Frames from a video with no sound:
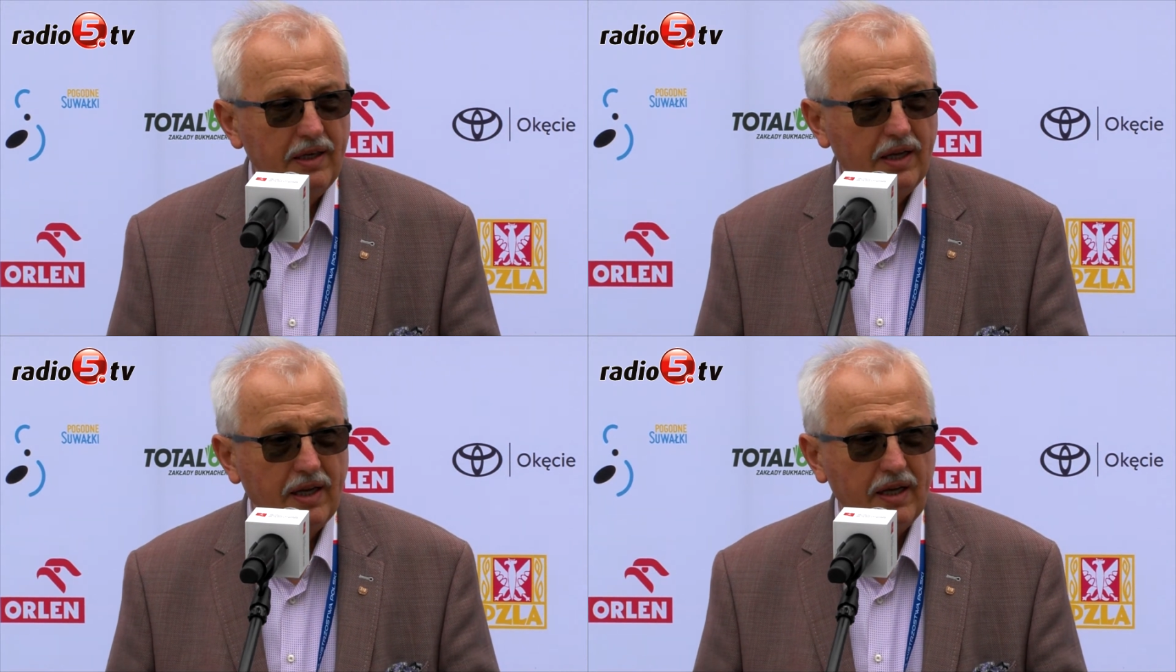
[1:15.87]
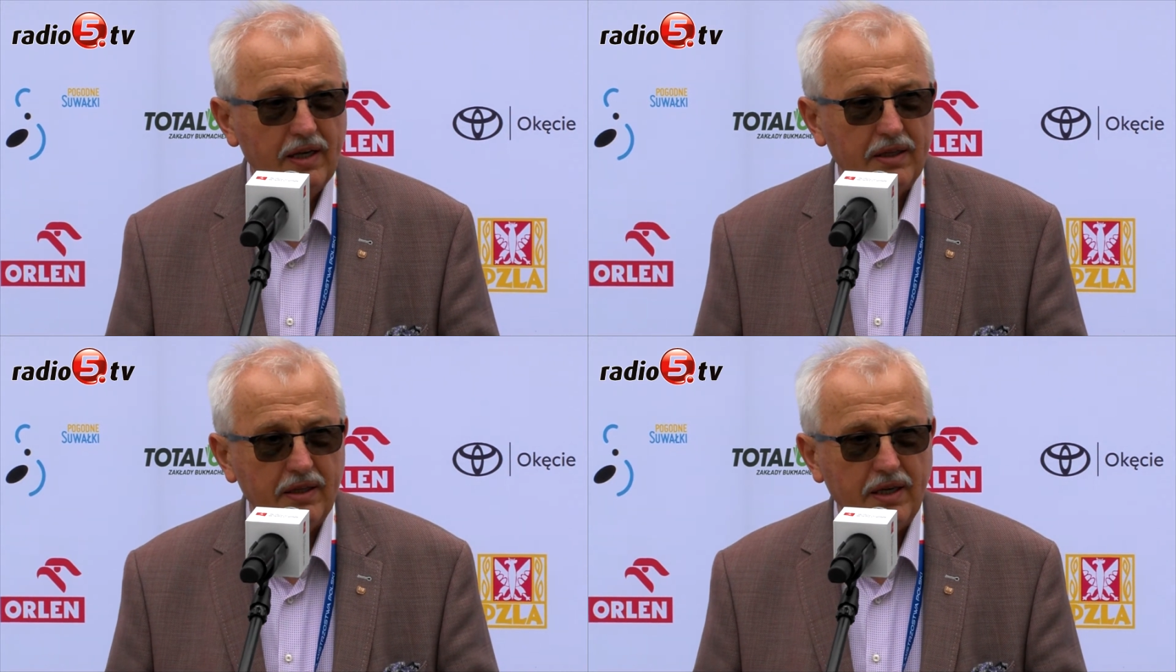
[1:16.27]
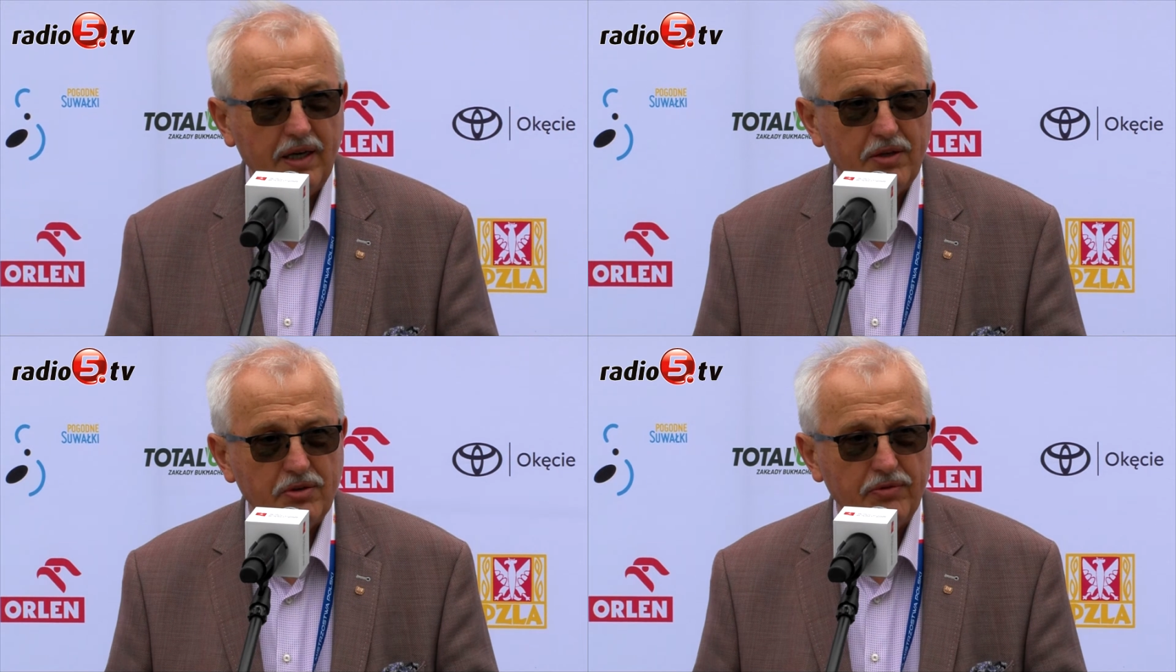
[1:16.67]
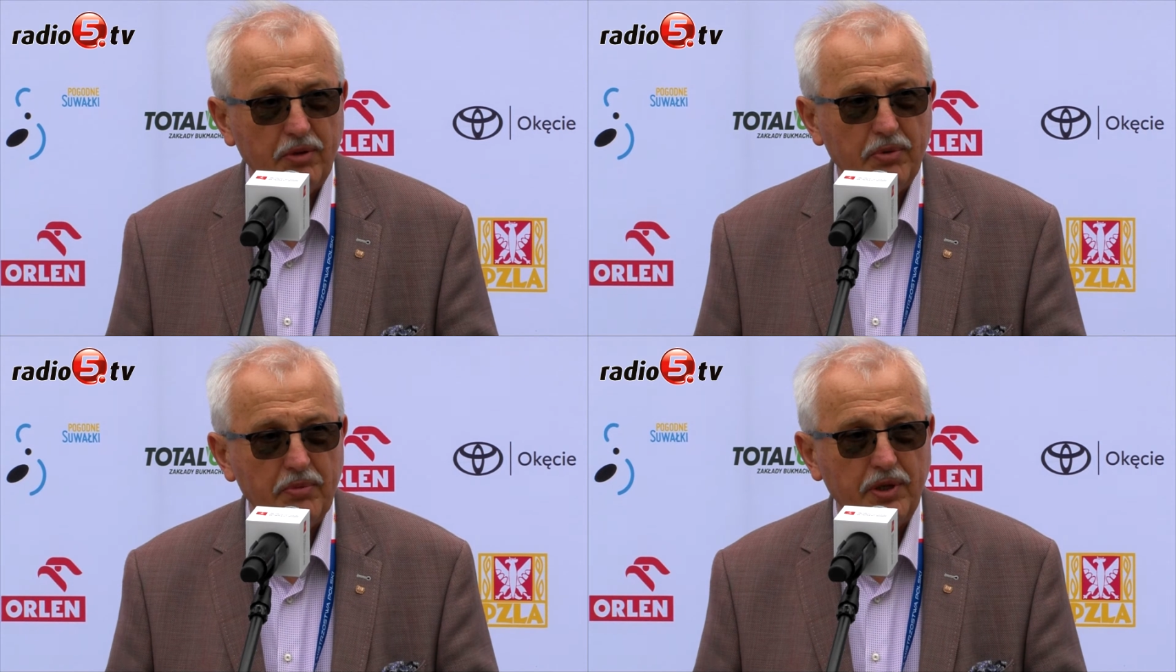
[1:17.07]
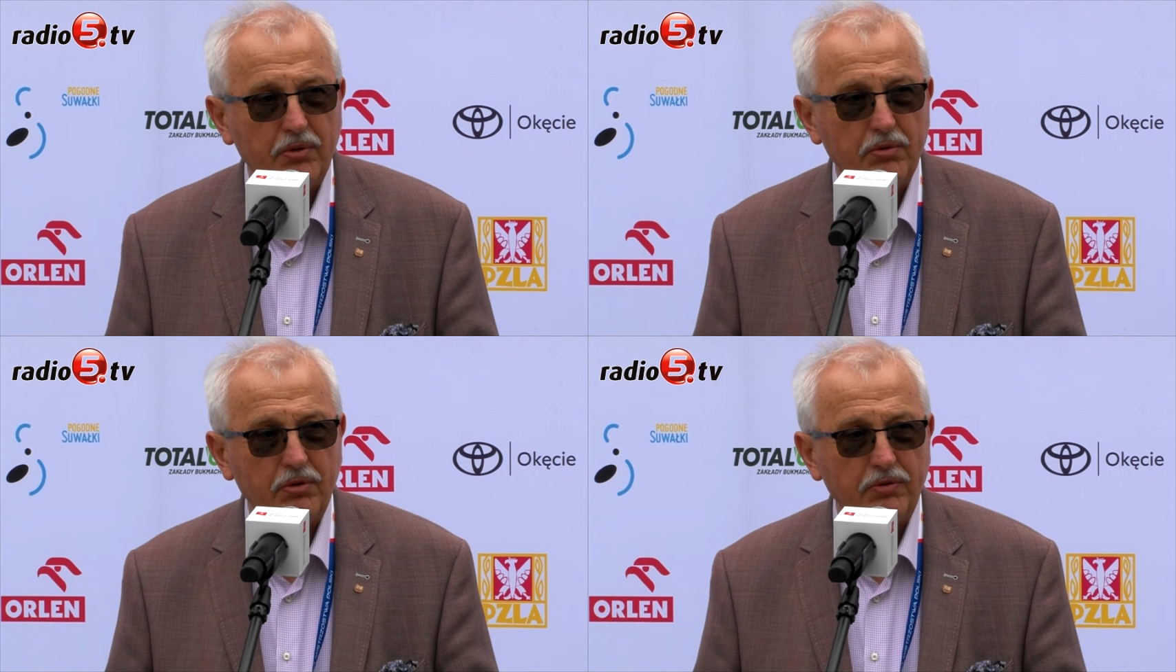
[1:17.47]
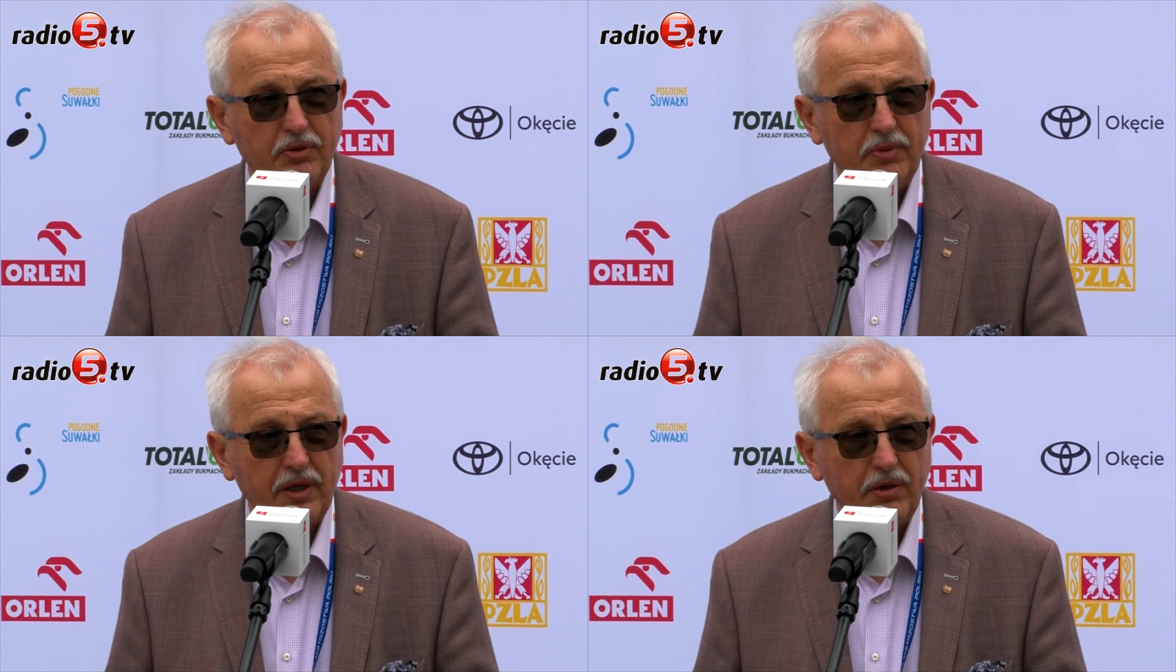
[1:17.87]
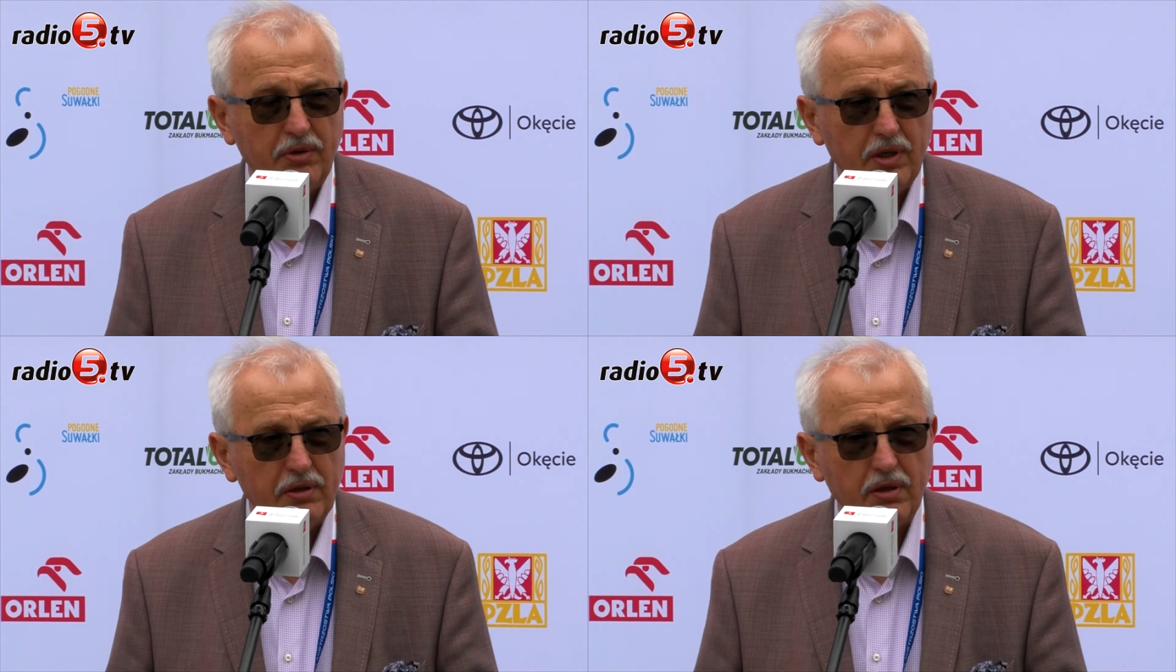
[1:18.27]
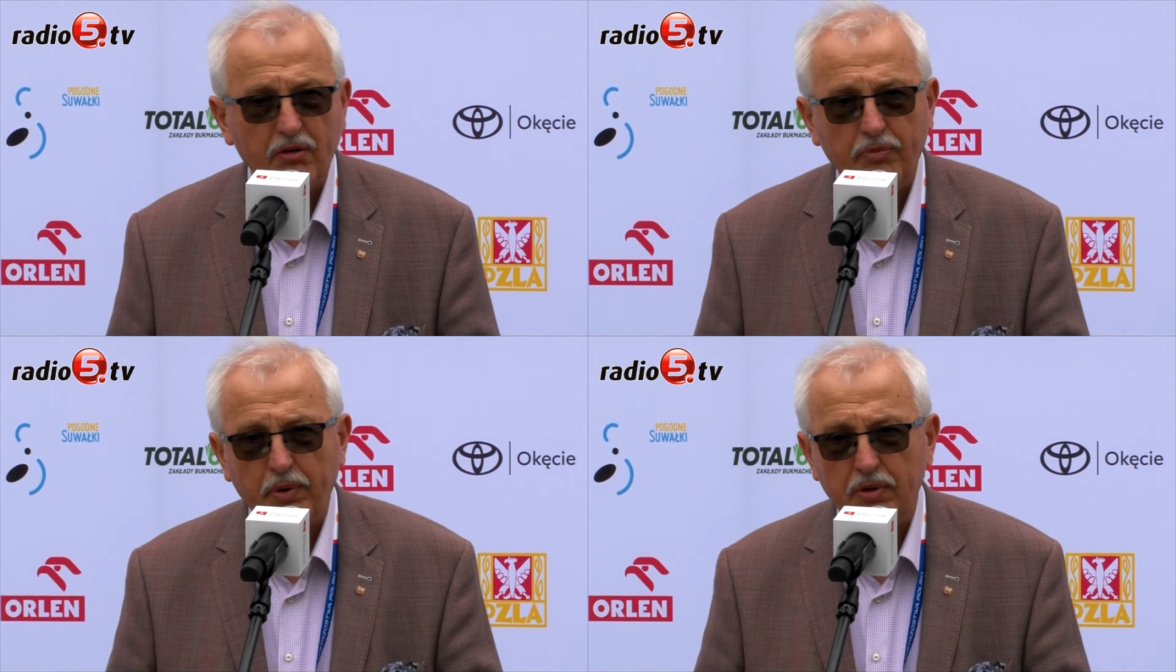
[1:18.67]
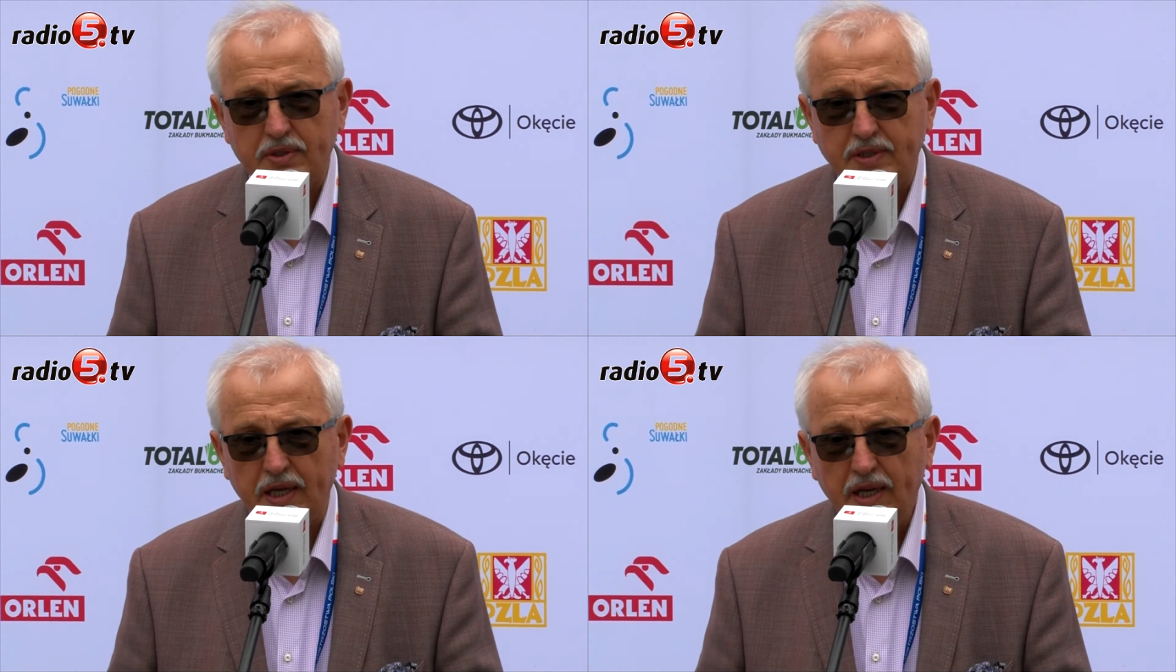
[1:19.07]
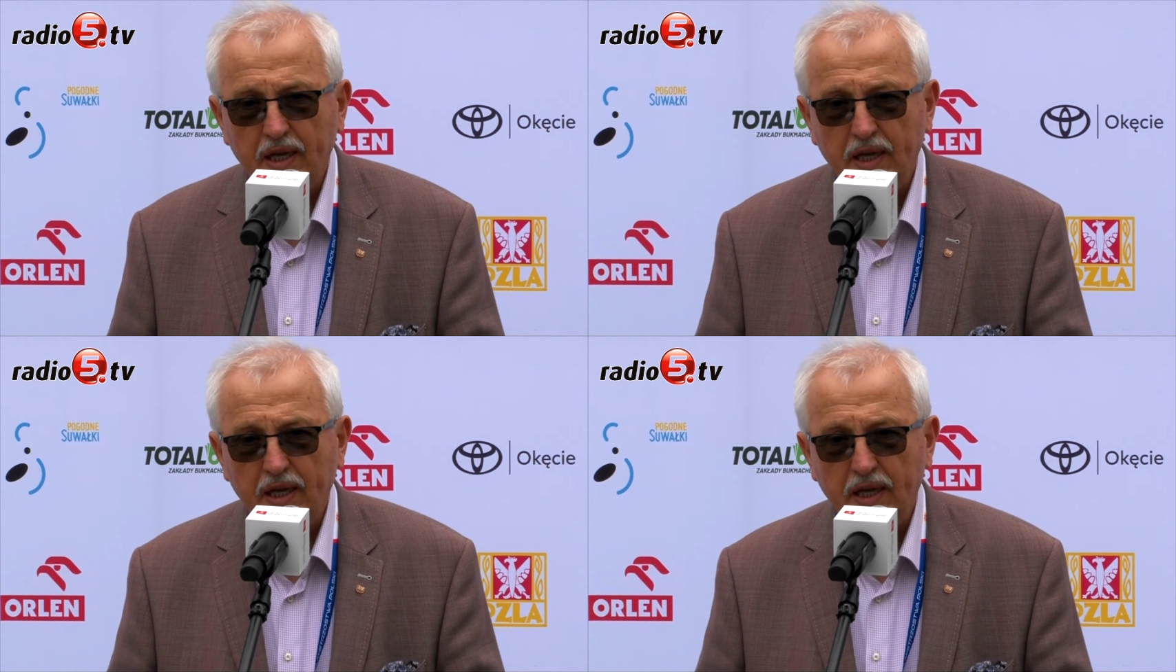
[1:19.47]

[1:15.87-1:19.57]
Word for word: lekka atletyka idzie w dobrym kierunku w tym regionie, nie tylko w Polsce.